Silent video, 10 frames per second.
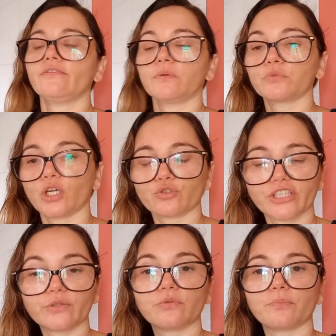Vamos dar um
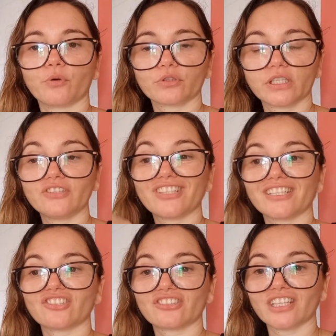jeito, o importante é
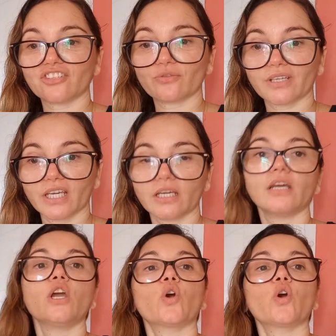que esteja o quê?